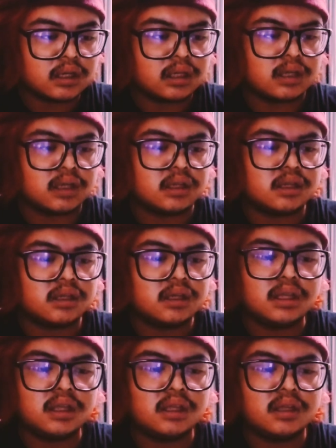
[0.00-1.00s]
nah
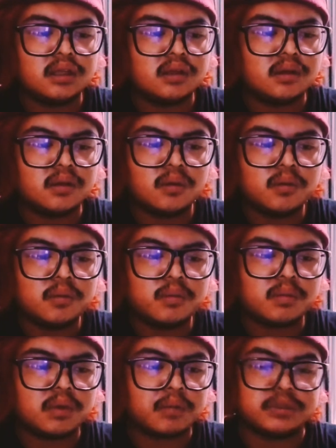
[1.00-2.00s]
ini gue
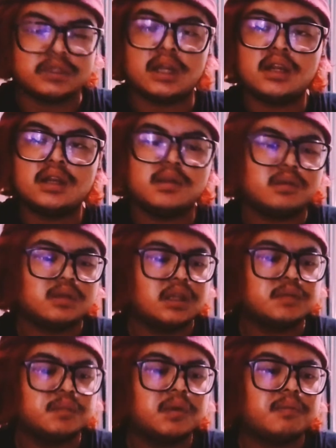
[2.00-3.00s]
sampai sekarang
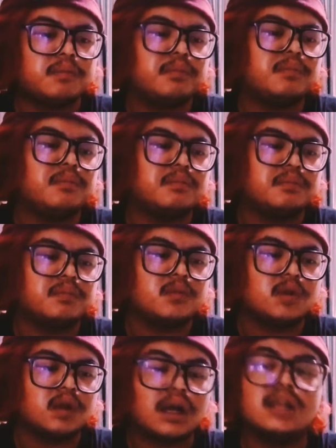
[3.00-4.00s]
Desmal
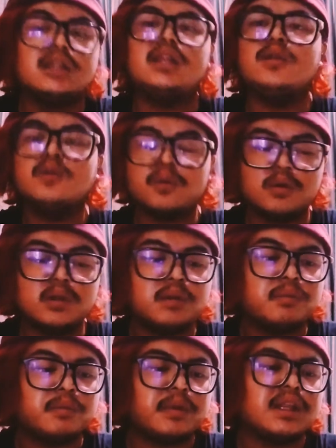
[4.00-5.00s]
kagak tidur gue
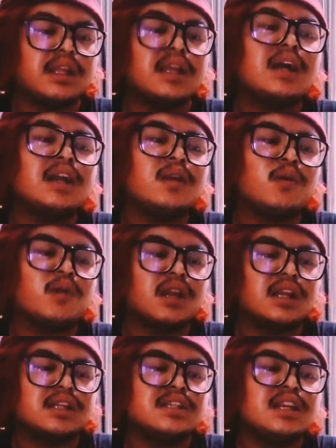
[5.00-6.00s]
ini mempertanyakan nih
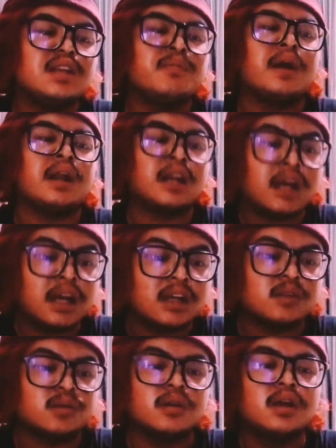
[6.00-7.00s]
korelasinya di mana
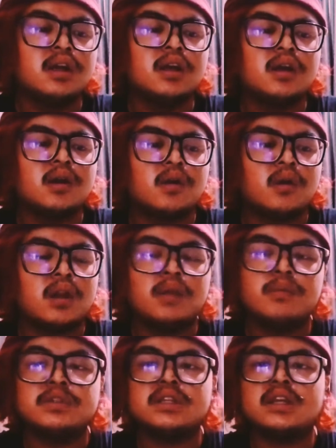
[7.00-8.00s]
gitu kalau dia
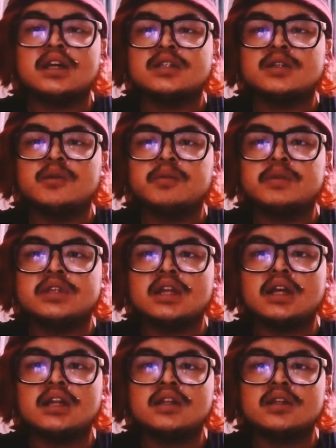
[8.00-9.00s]
bisa ngasih gue
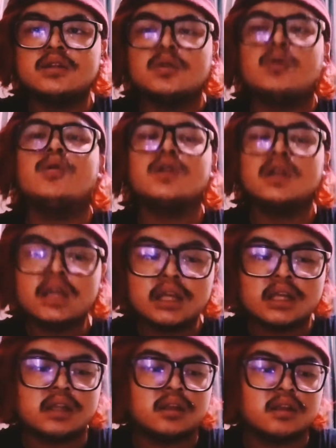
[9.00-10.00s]
pencerahan tolong
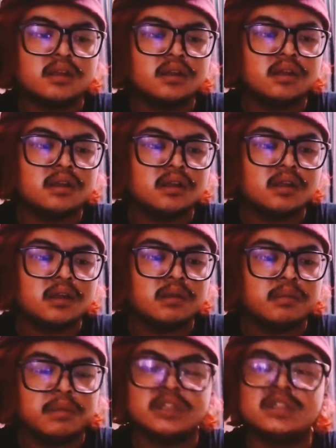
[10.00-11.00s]
deh gitu.
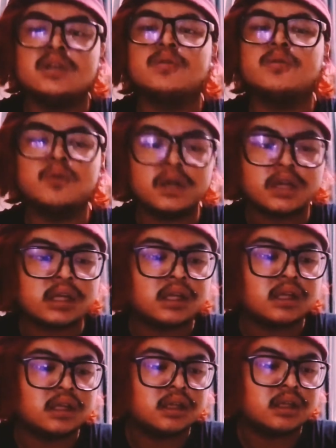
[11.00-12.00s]
mention gue
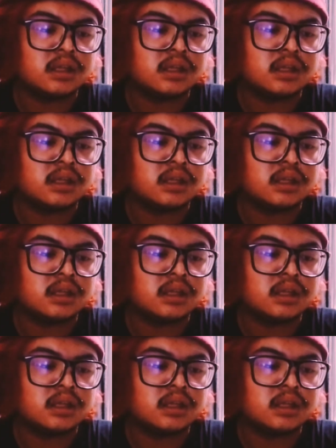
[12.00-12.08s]
kayak